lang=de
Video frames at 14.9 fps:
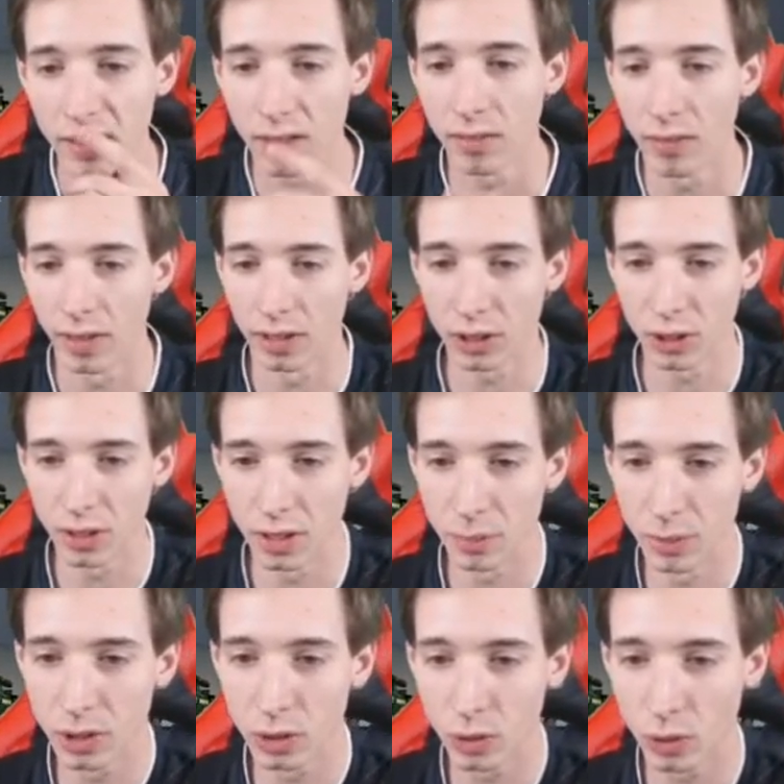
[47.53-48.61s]
war das schon
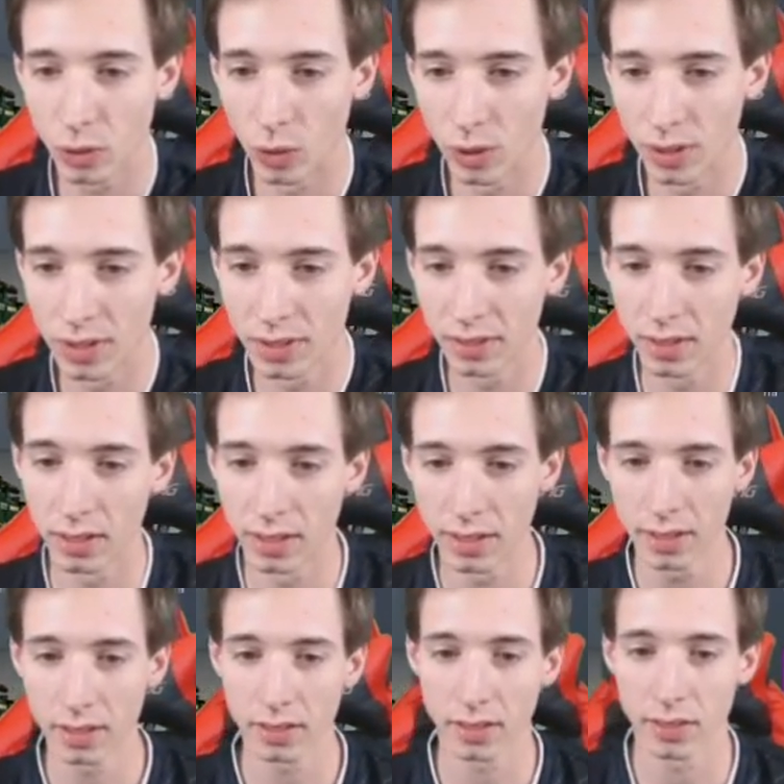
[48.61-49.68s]
immer so gold
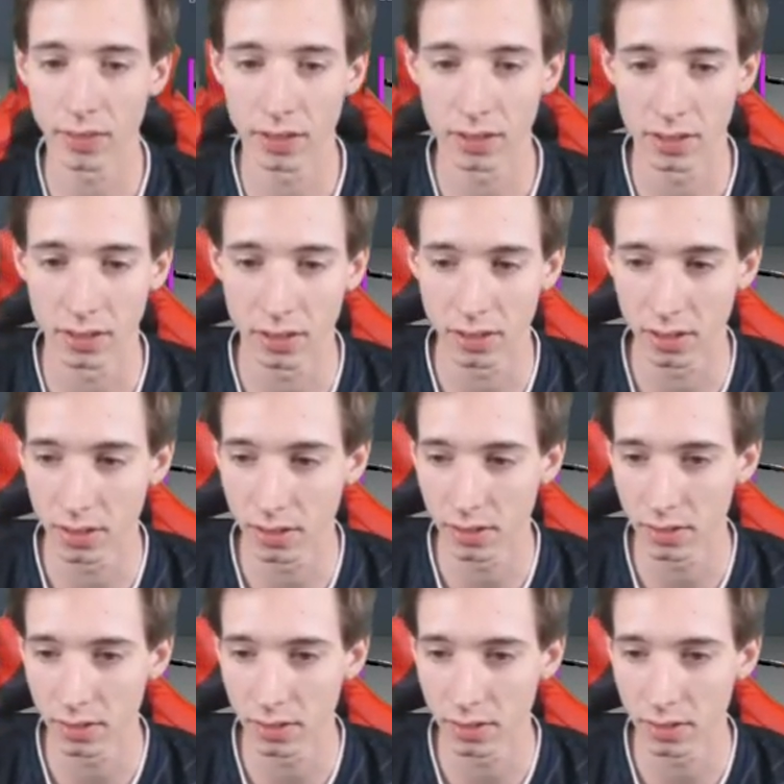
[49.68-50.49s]
hinterlegt? Ich weiß es jetzt nicht.